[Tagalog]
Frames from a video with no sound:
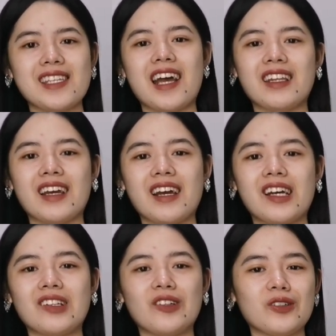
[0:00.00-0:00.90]

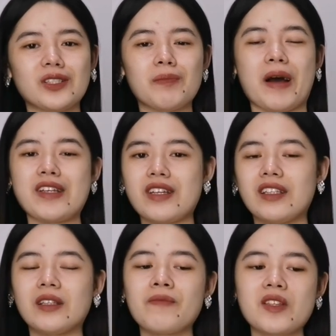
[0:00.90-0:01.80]
hasana, no, sa
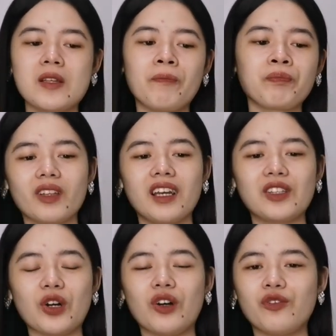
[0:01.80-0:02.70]
pageants.
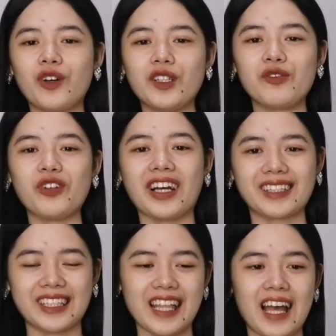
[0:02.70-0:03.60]
Ito, fun
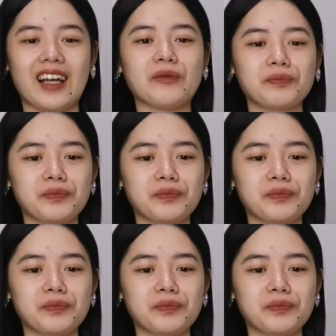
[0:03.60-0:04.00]
fact lang.